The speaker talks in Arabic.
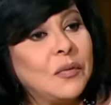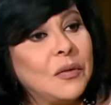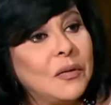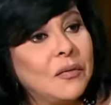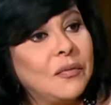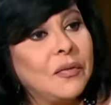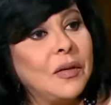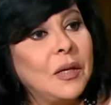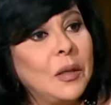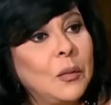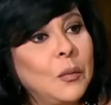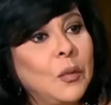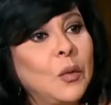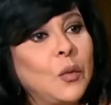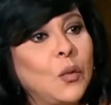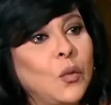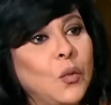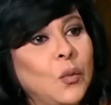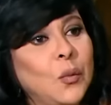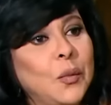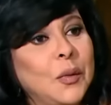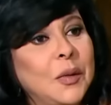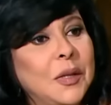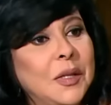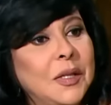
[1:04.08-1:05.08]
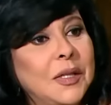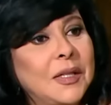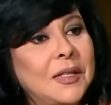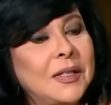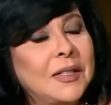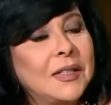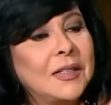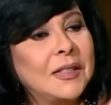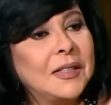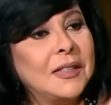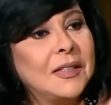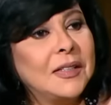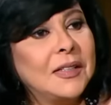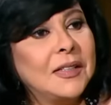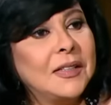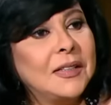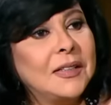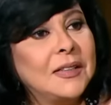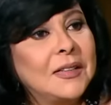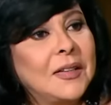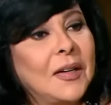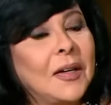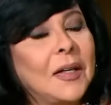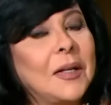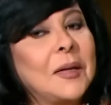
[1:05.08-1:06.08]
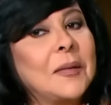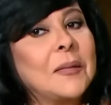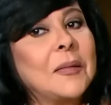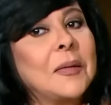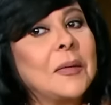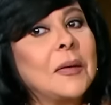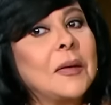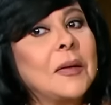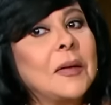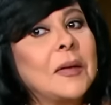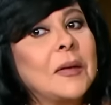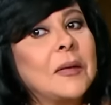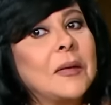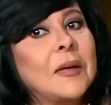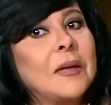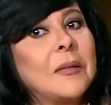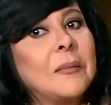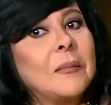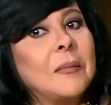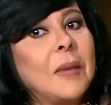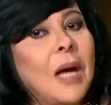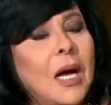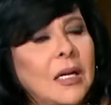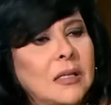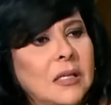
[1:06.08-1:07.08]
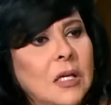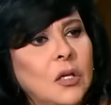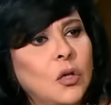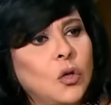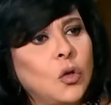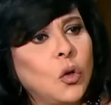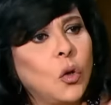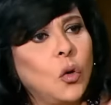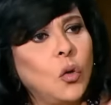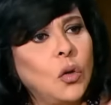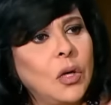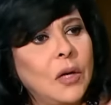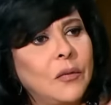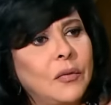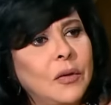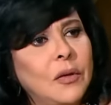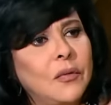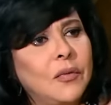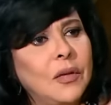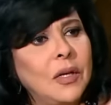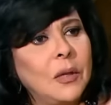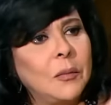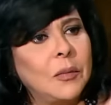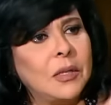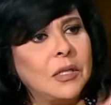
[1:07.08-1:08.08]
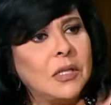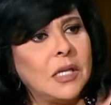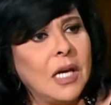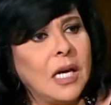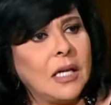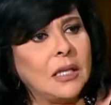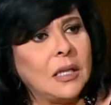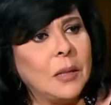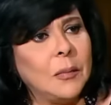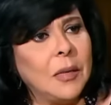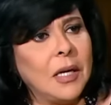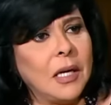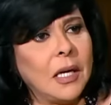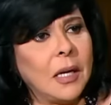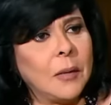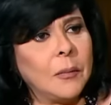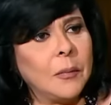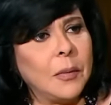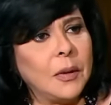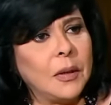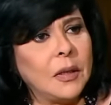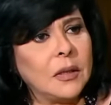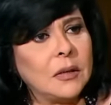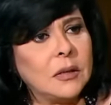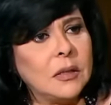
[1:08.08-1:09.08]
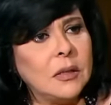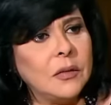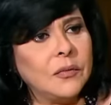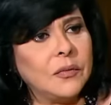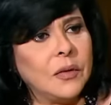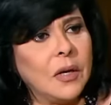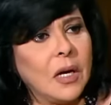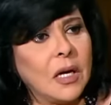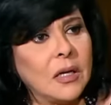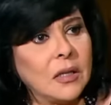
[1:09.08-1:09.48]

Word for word: في الفيلم روبي اه طيب ما حصلش غنى في الفيلم انت قاعده بقى جنب لطيفه